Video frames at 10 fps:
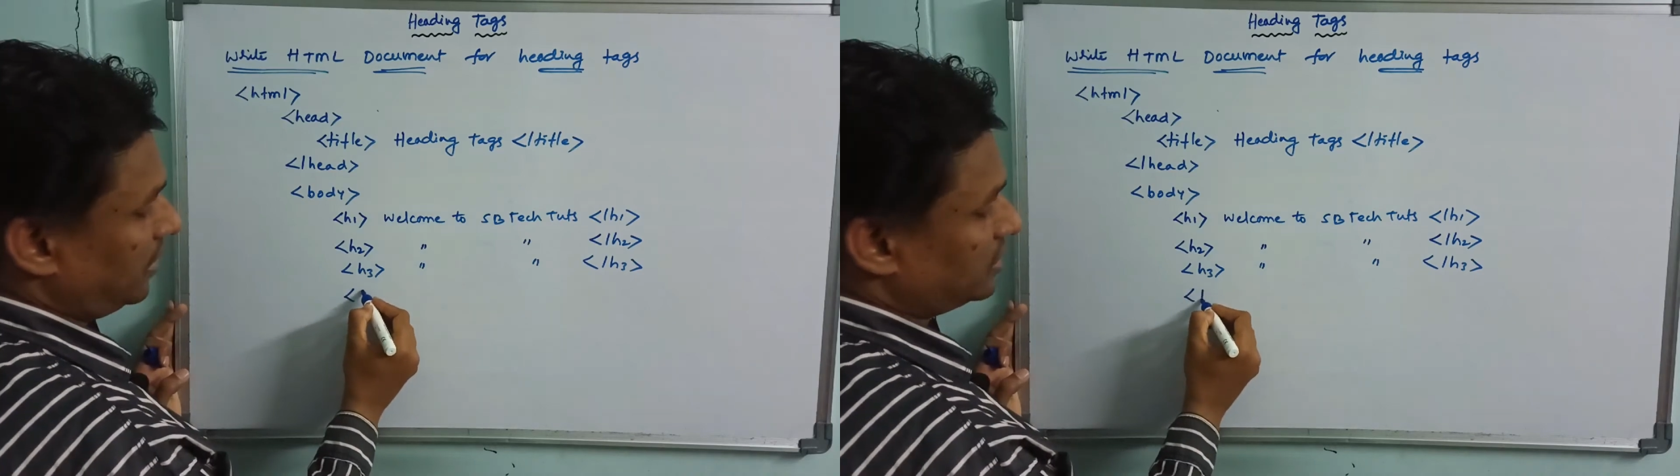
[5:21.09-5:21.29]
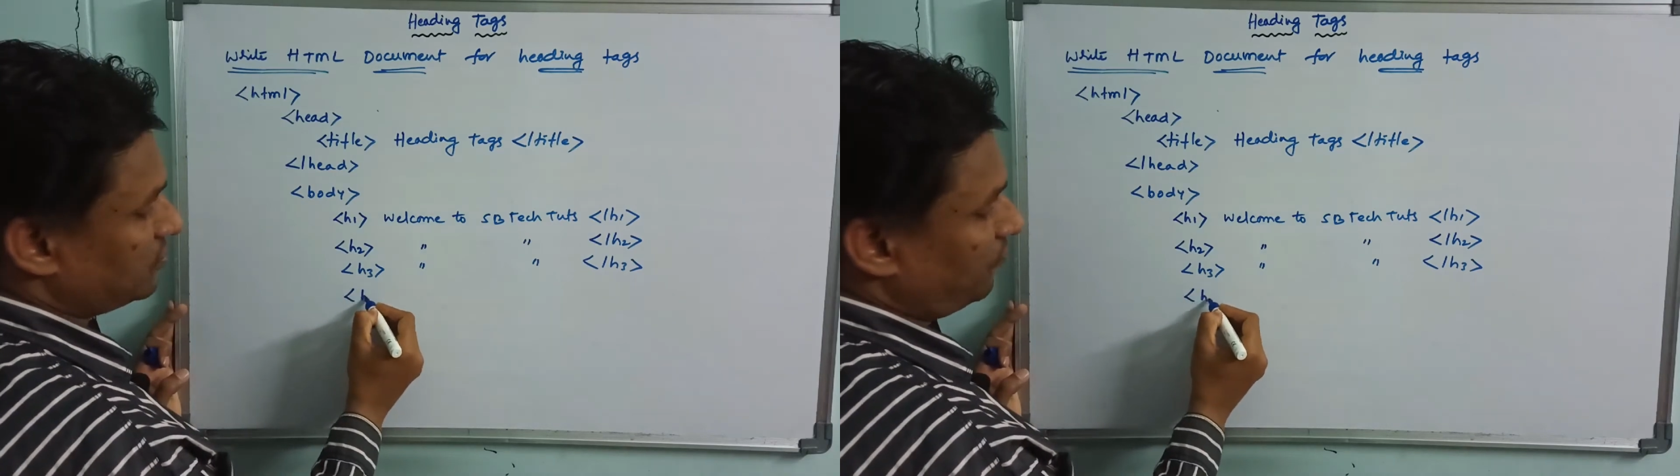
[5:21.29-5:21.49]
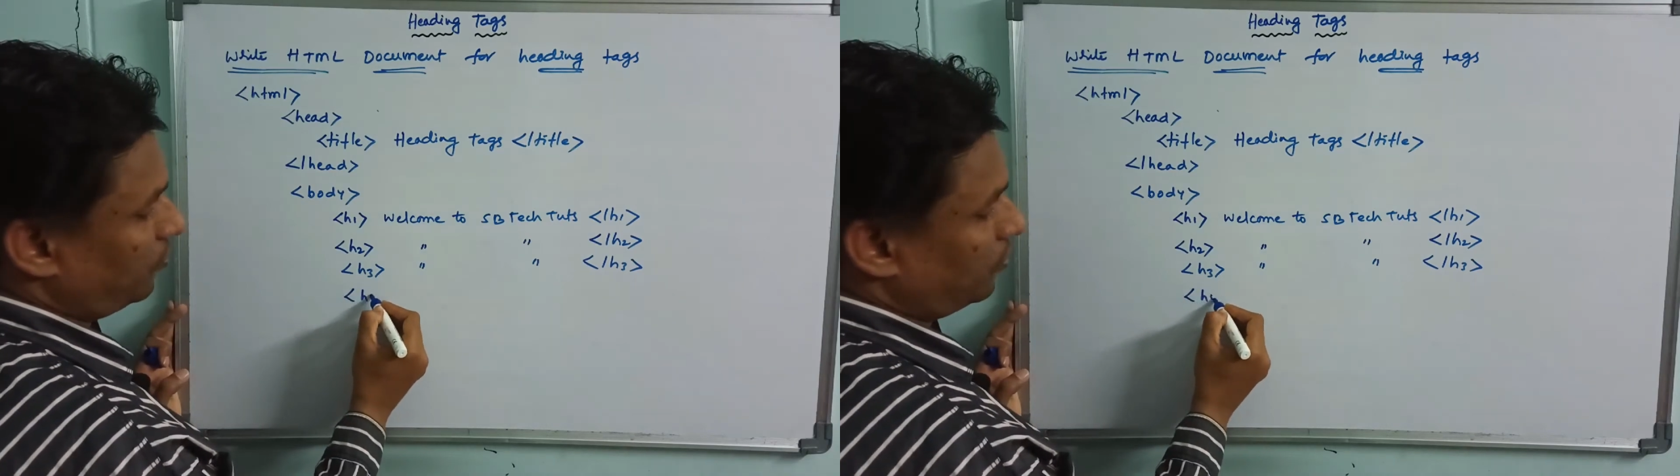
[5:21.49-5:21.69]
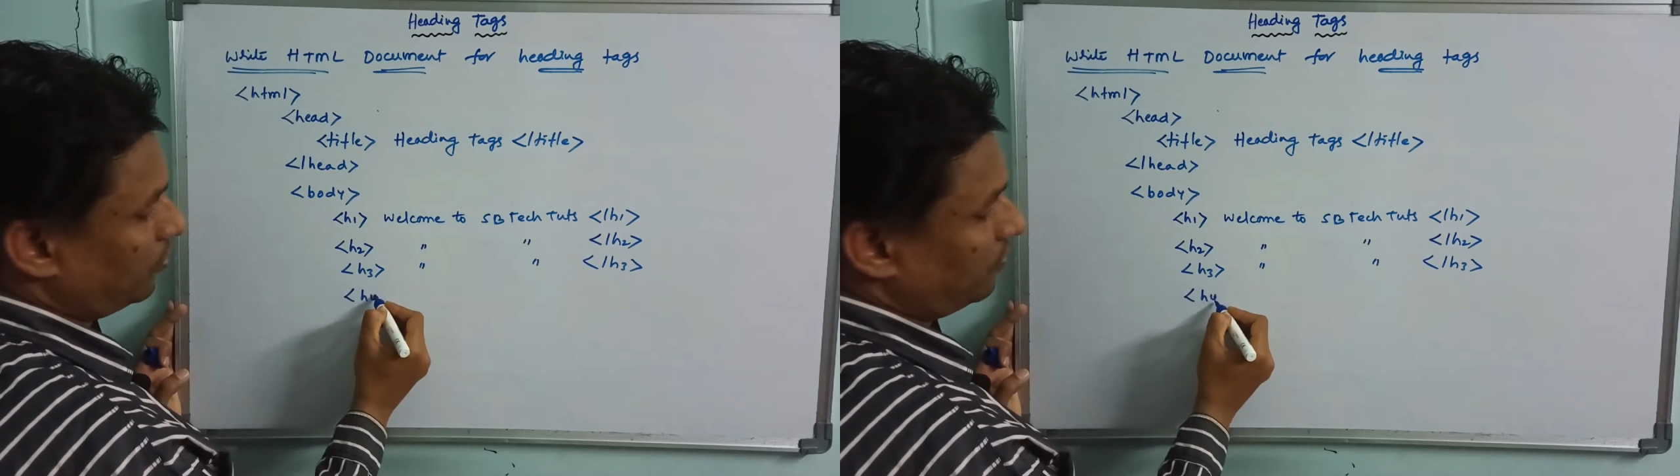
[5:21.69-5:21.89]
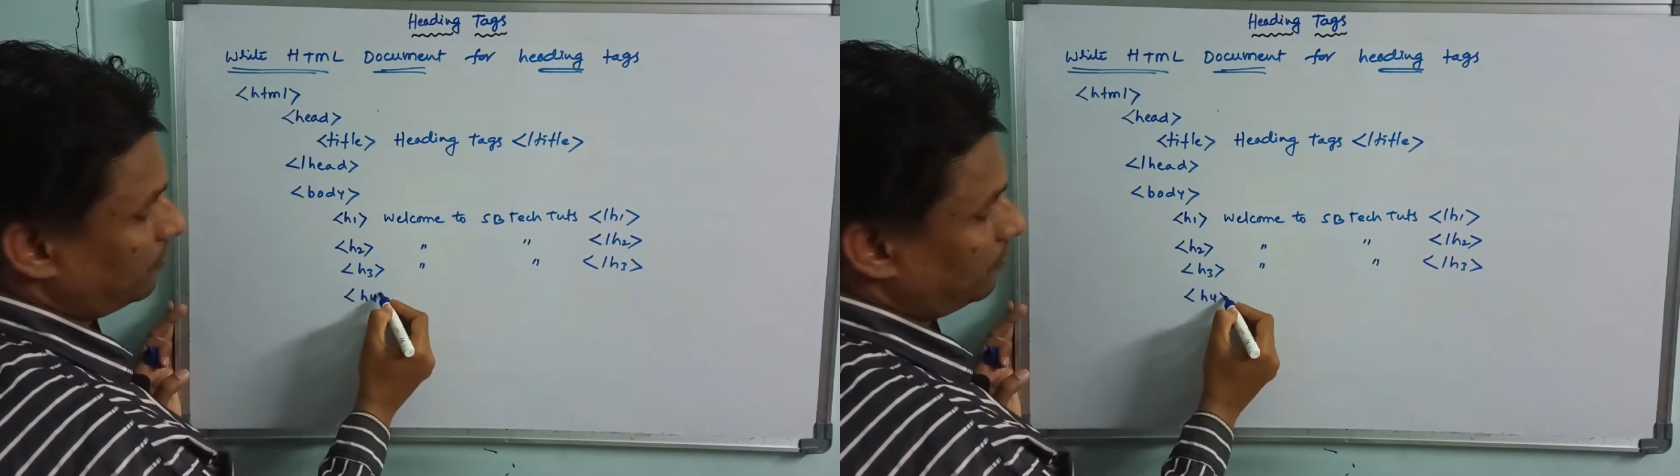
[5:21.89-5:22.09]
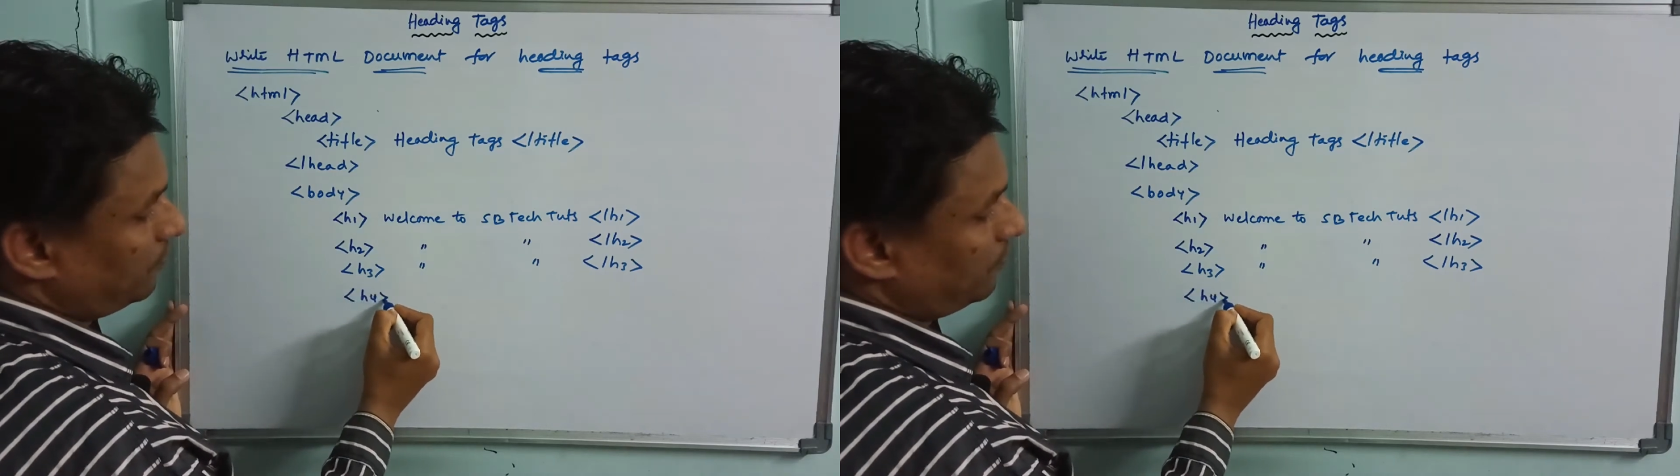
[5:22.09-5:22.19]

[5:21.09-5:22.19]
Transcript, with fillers: హెచ్ ఫోర్